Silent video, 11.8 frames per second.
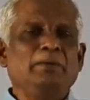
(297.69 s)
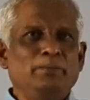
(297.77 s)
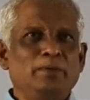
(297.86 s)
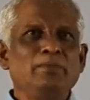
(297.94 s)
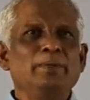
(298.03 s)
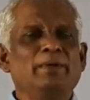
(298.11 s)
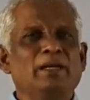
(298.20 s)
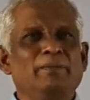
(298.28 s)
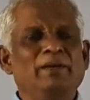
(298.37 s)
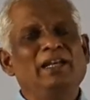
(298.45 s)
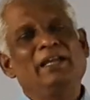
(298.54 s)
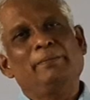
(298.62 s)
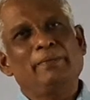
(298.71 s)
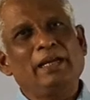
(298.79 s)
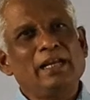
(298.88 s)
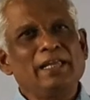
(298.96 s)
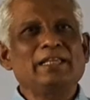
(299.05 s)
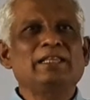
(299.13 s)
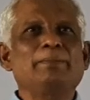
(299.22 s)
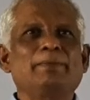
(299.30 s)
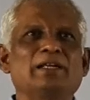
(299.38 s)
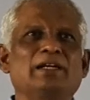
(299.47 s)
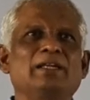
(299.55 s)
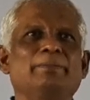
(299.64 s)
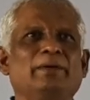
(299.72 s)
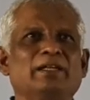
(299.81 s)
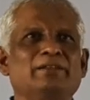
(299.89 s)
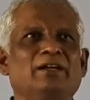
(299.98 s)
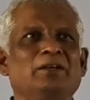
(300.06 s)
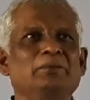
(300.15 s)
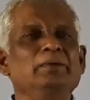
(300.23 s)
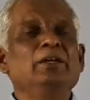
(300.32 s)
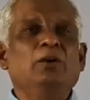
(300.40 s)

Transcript: பொம்மை படம் இல்லை மேலே எந்த படங்களை பார்த்தாலும்